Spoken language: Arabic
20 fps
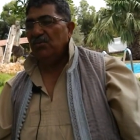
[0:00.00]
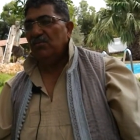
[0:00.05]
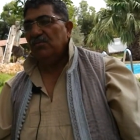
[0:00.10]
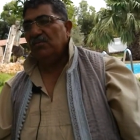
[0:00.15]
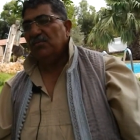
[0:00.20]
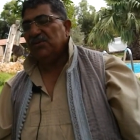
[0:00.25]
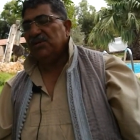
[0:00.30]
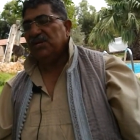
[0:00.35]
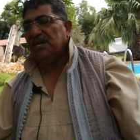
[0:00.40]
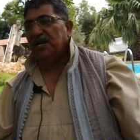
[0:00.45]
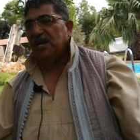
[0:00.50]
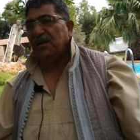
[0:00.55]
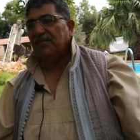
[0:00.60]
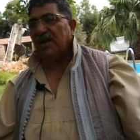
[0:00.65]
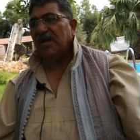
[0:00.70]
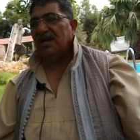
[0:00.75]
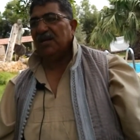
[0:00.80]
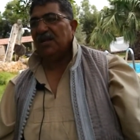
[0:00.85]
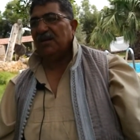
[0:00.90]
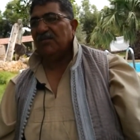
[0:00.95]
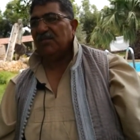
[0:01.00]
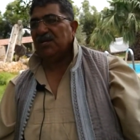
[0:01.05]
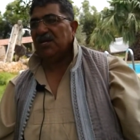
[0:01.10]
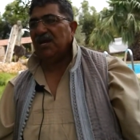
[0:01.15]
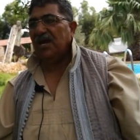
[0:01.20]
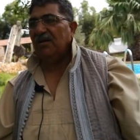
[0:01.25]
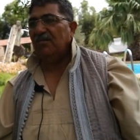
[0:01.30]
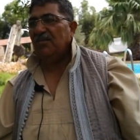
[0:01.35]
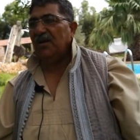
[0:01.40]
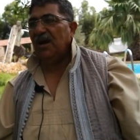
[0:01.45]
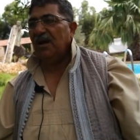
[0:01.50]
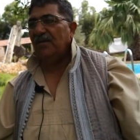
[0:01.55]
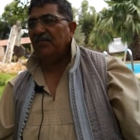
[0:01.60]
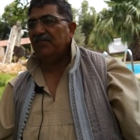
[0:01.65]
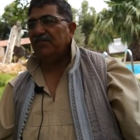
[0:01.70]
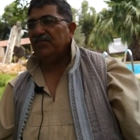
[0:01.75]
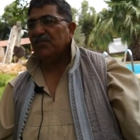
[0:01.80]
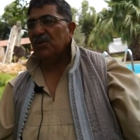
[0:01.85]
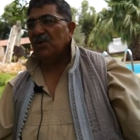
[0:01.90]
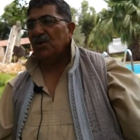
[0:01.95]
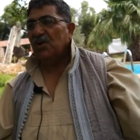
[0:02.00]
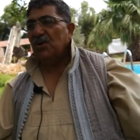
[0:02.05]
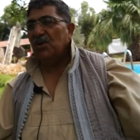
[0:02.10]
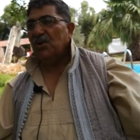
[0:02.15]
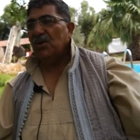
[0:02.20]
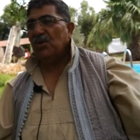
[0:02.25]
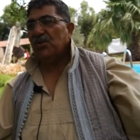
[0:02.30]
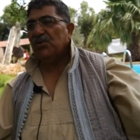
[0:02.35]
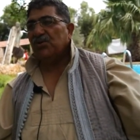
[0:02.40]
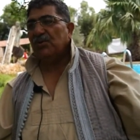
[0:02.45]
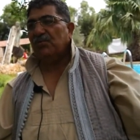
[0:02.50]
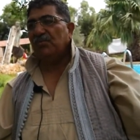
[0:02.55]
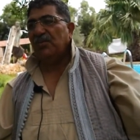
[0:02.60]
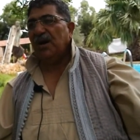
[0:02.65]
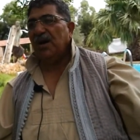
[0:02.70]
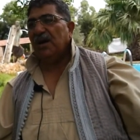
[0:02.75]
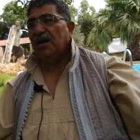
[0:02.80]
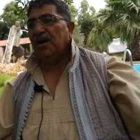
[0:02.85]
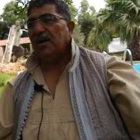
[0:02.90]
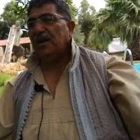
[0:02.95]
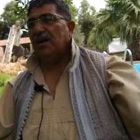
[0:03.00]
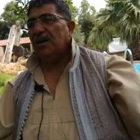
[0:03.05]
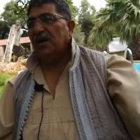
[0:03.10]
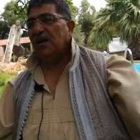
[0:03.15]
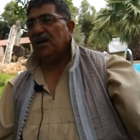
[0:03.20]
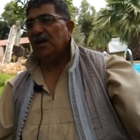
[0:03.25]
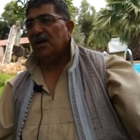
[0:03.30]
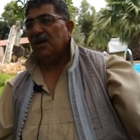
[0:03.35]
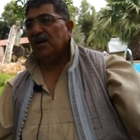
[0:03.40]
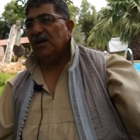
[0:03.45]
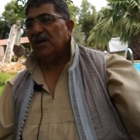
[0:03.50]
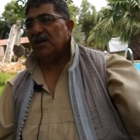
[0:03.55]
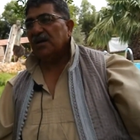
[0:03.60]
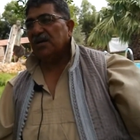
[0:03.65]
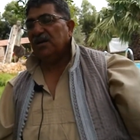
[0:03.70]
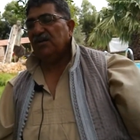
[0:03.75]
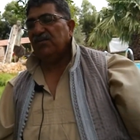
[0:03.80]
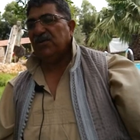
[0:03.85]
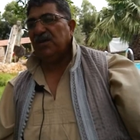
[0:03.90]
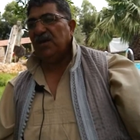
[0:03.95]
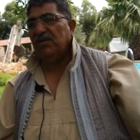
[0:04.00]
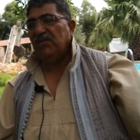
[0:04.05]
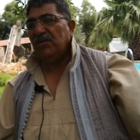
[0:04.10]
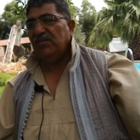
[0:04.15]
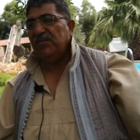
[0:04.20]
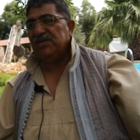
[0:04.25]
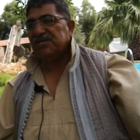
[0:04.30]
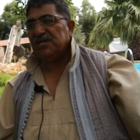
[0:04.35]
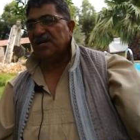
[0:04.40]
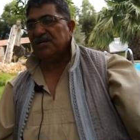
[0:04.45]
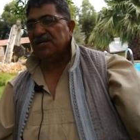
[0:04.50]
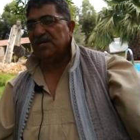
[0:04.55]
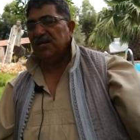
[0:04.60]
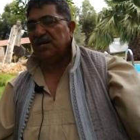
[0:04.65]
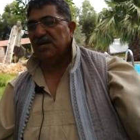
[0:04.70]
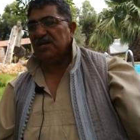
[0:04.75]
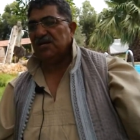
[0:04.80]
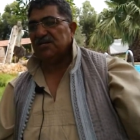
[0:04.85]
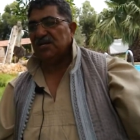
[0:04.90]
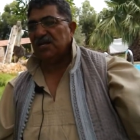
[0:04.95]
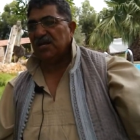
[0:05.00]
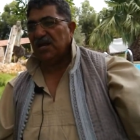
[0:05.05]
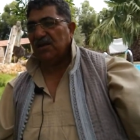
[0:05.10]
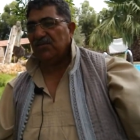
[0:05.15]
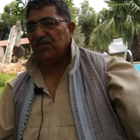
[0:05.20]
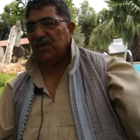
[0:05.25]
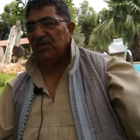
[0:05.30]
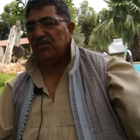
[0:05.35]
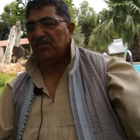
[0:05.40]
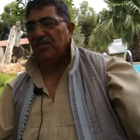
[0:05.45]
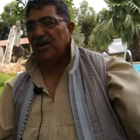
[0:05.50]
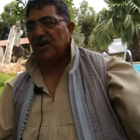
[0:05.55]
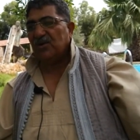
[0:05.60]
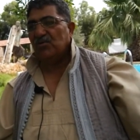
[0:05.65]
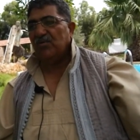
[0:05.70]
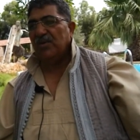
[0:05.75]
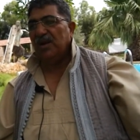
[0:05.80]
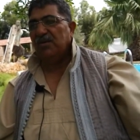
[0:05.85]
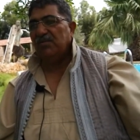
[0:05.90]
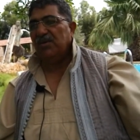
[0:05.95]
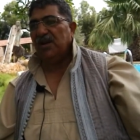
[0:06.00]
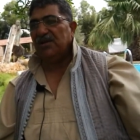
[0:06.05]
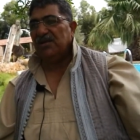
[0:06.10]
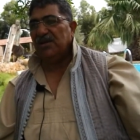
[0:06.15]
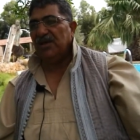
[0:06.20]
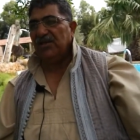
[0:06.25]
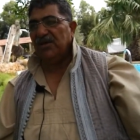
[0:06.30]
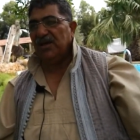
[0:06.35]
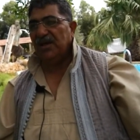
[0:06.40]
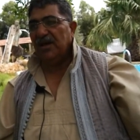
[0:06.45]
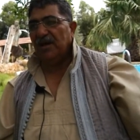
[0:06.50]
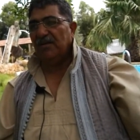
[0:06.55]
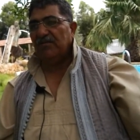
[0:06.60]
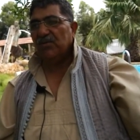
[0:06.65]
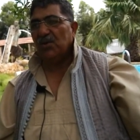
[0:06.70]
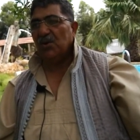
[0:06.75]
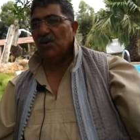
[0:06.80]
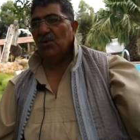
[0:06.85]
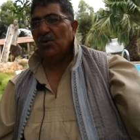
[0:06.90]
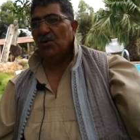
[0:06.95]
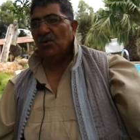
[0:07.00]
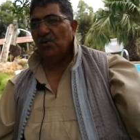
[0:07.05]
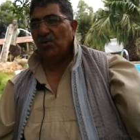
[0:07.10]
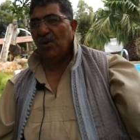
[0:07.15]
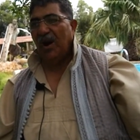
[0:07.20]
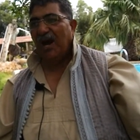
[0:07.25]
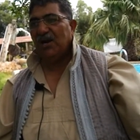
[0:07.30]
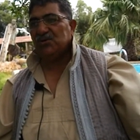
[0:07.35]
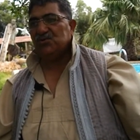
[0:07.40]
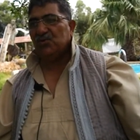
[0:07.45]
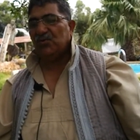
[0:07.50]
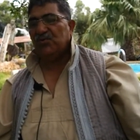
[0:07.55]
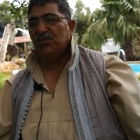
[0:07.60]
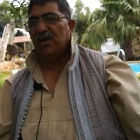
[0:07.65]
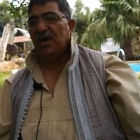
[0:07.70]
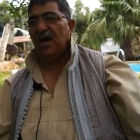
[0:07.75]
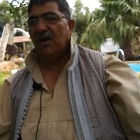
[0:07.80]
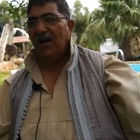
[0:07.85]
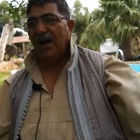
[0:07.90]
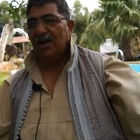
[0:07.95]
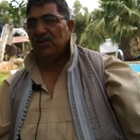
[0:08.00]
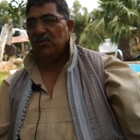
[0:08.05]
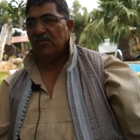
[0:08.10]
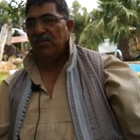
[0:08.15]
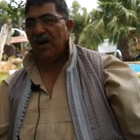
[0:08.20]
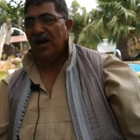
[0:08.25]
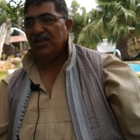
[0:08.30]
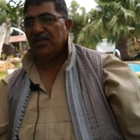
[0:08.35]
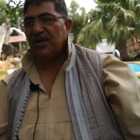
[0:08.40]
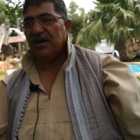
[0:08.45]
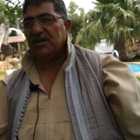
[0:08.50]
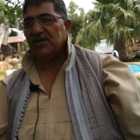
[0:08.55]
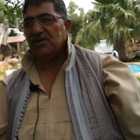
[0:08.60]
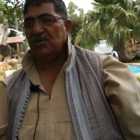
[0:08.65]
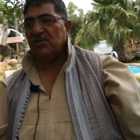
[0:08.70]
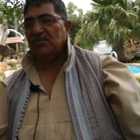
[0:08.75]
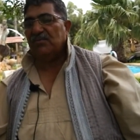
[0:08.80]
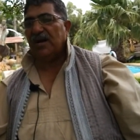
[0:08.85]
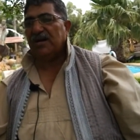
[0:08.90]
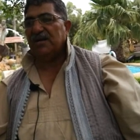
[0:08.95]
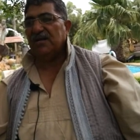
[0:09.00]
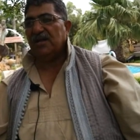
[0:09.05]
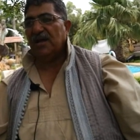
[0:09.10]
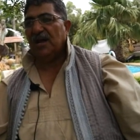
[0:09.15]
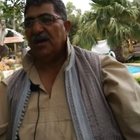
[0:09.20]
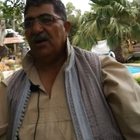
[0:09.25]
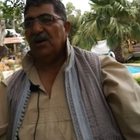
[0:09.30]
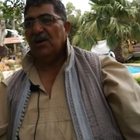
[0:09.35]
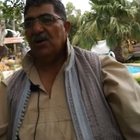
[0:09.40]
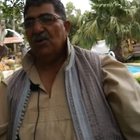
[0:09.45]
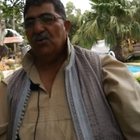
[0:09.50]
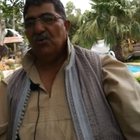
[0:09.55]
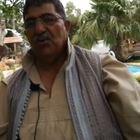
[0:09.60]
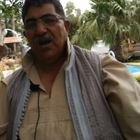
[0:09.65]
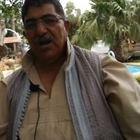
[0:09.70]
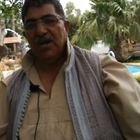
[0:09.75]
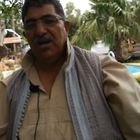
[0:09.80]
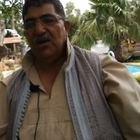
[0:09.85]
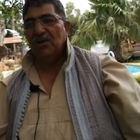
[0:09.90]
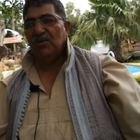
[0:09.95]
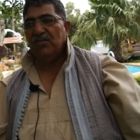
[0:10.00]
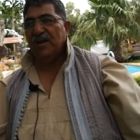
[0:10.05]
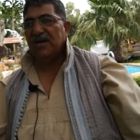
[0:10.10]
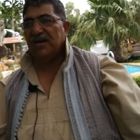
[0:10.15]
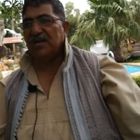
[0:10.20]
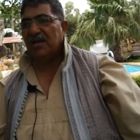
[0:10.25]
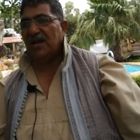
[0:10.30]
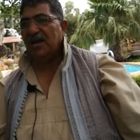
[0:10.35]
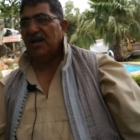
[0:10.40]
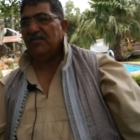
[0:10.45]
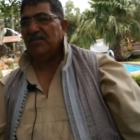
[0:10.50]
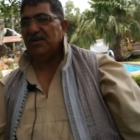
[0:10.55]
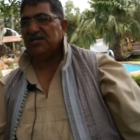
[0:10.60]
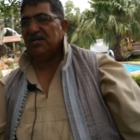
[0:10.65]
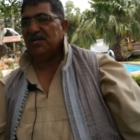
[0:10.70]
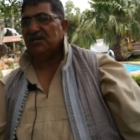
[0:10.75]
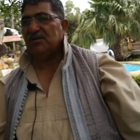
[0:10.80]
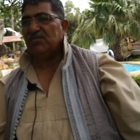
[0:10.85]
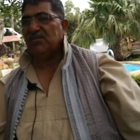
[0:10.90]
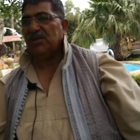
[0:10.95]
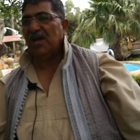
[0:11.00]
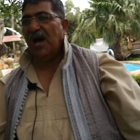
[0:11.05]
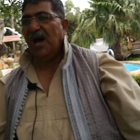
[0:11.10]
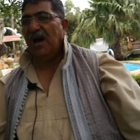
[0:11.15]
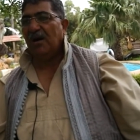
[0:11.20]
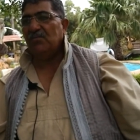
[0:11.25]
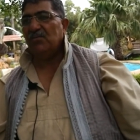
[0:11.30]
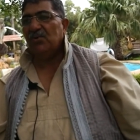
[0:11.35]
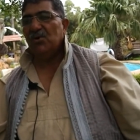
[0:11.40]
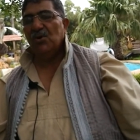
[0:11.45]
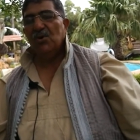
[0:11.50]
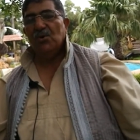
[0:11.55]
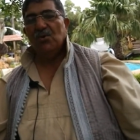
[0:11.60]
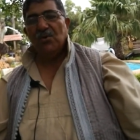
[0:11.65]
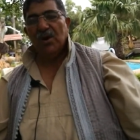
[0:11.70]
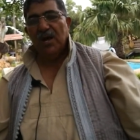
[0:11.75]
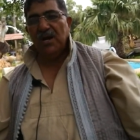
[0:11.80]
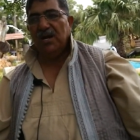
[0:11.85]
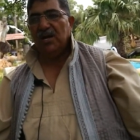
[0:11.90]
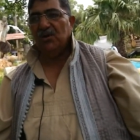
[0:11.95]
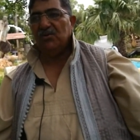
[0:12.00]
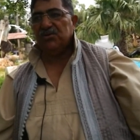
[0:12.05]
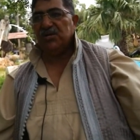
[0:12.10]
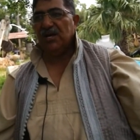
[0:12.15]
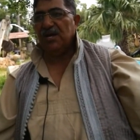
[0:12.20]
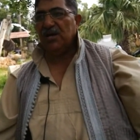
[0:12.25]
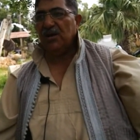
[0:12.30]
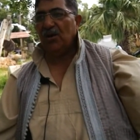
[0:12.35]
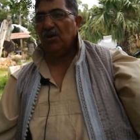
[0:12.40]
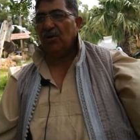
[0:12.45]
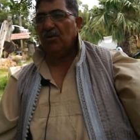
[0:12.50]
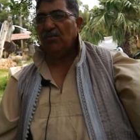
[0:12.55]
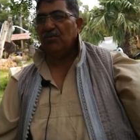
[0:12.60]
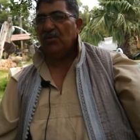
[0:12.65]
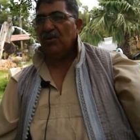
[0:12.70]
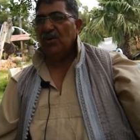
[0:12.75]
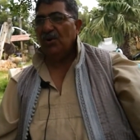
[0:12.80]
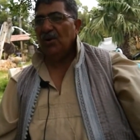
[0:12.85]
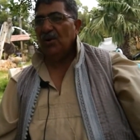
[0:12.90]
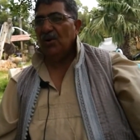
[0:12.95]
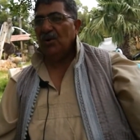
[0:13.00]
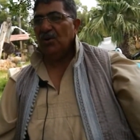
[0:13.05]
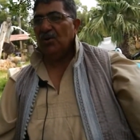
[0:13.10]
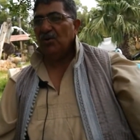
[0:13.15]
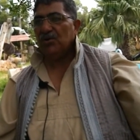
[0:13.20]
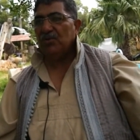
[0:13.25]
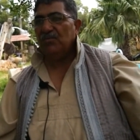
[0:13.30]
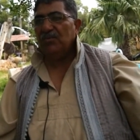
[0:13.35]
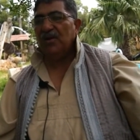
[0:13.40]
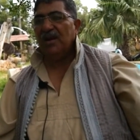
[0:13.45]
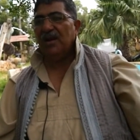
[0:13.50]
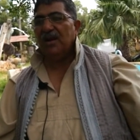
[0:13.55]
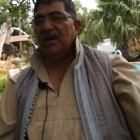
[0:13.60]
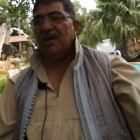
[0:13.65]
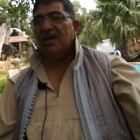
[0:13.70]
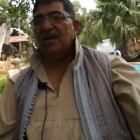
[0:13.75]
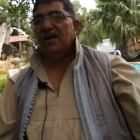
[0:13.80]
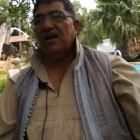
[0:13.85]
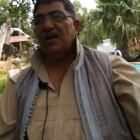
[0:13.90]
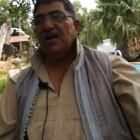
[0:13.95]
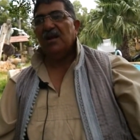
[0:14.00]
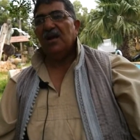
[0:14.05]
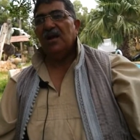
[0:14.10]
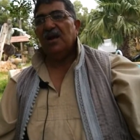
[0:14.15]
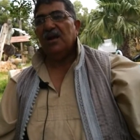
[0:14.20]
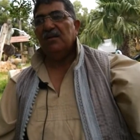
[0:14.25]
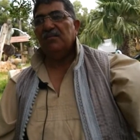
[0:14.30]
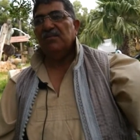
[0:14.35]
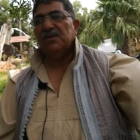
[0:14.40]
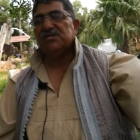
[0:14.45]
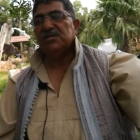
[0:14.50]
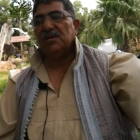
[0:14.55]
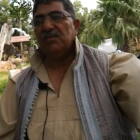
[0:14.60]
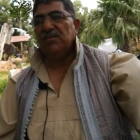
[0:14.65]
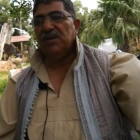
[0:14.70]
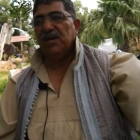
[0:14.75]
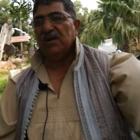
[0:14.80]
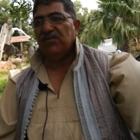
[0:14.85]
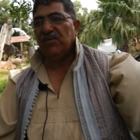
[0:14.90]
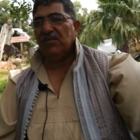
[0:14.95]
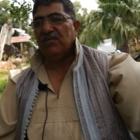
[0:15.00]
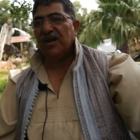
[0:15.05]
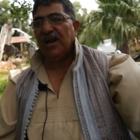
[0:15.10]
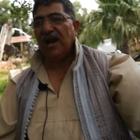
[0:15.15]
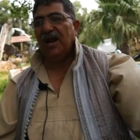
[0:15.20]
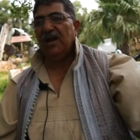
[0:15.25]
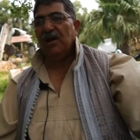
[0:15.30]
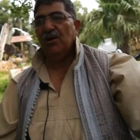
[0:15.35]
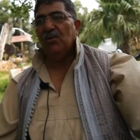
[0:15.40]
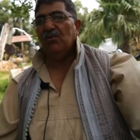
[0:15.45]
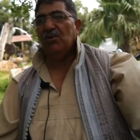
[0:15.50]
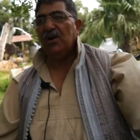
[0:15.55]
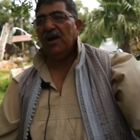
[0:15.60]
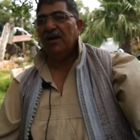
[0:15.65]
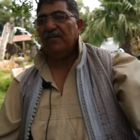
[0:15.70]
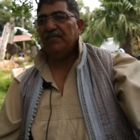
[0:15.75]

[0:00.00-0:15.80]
ومدينة معناتها متكامله ثم كيف كيف البيزنطيين زاد كيف كيف مروا من البلاد هذه وعاشوا فيها وعندهم حضارتها ومعناتها وخلاو معناتها اللمسات نتاعهم وخلاو تاريخهم ثم المسلمين في المرحلة الأولى